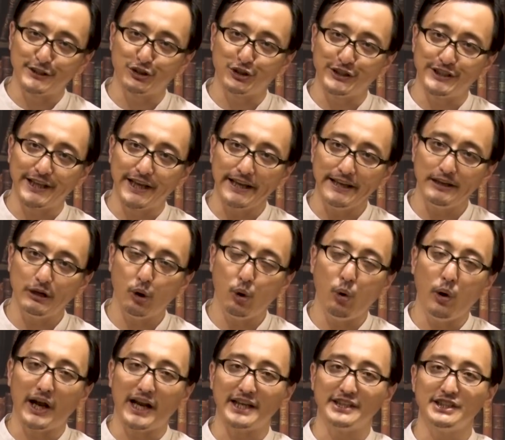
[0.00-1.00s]
ついて
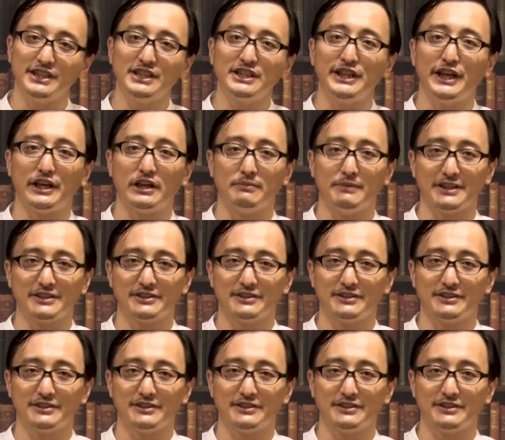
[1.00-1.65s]
お話ししていきま